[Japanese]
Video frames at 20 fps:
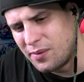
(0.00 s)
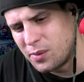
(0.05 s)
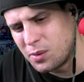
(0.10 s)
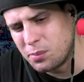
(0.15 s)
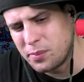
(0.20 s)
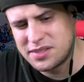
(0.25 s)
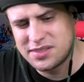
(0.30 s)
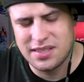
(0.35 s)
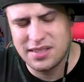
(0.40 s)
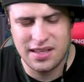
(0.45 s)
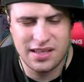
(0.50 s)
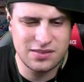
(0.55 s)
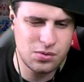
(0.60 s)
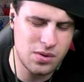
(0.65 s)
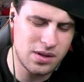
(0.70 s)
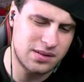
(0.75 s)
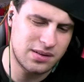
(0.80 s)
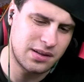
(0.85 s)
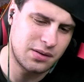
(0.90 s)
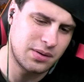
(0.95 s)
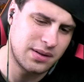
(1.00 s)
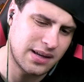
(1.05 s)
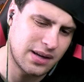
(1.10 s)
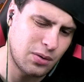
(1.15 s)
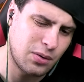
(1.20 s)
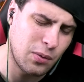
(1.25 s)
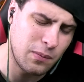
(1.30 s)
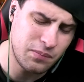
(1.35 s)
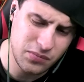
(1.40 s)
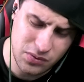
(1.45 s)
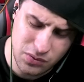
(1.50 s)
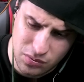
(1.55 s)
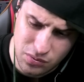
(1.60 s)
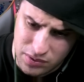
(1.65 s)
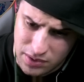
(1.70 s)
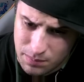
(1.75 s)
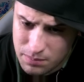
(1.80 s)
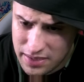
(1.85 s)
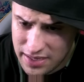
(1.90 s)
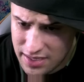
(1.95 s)
俺もめっちゃ泣きそうになってるわ。なんか本
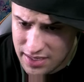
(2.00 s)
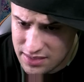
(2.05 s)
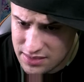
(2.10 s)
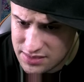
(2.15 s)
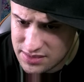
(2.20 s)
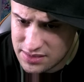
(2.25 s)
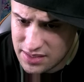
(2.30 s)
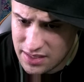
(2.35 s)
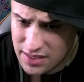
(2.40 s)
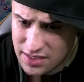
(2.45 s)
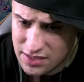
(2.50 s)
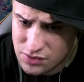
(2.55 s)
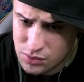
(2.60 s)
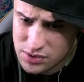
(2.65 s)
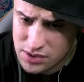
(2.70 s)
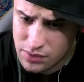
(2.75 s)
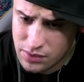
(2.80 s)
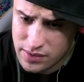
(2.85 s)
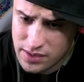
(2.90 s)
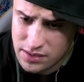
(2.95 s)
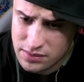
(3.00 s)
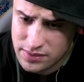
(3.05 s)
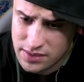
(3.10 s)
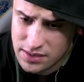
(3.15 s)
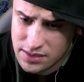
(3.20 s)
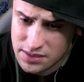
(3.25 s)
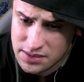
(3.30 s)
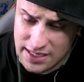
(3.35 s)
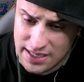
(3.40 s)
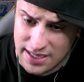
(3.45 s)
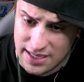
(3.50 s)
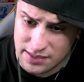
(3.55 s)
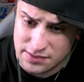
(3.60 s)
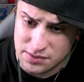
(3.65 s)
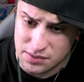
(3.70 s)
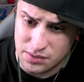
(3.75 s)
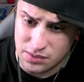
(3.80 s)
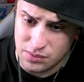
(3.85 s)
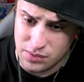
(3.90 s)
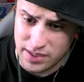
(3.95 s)
当にマジでいい人しかおらんわ。ああ、
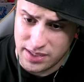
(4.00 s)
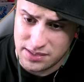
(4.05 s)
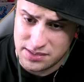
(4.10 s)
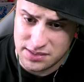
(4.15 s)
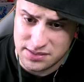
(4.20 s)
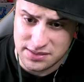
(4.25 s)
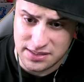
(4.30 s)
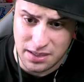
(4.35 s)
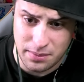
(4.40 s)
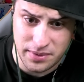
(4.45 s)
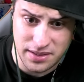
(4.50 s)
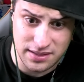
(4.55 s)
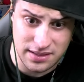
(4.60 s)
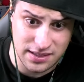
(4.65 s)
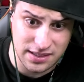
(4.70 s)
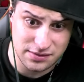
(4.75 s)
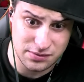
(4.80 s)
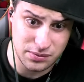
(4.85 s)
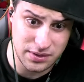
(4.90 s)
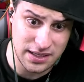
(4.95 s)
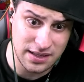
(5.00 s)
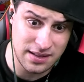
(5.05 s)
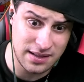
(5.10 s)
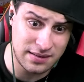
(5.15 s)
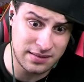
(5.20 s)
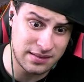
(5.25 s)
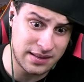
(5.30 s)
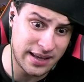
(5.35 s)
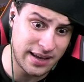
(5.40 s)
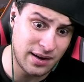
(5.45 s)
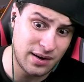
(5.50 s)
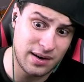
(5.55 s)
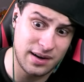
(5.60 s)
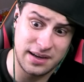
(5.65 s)
そう。俺いちいち涙流すの嫌なんだよ。